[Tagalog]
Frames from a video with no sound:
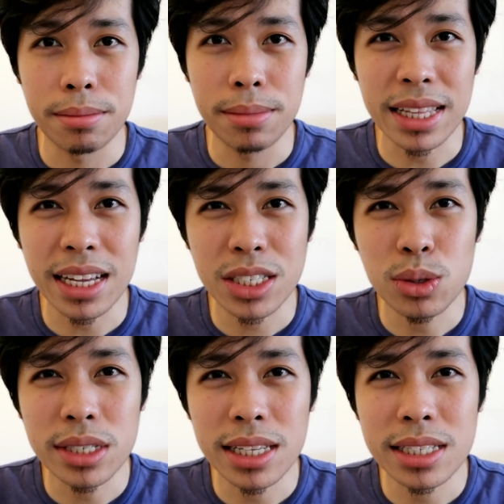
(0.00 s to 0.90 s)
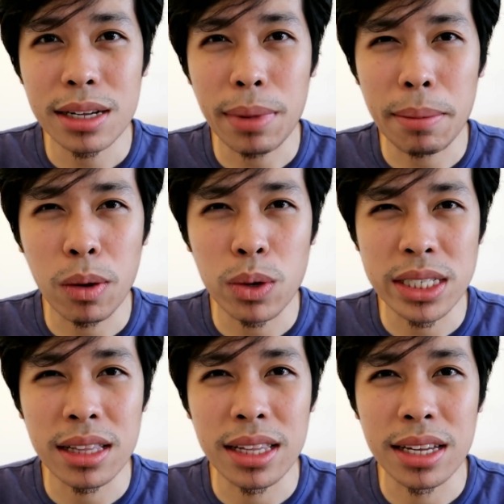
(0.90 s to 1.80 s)
Mataas yung chance na
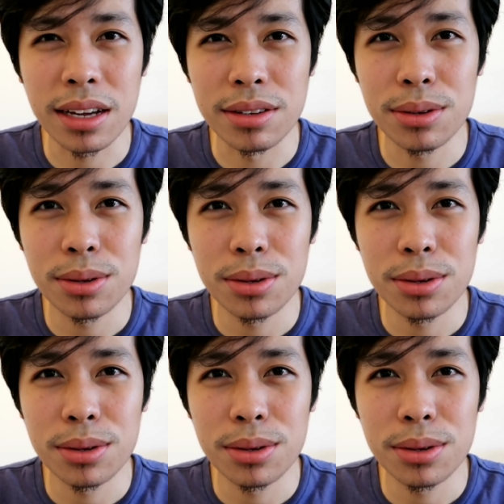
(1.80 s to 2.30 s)
papawisan din kayo.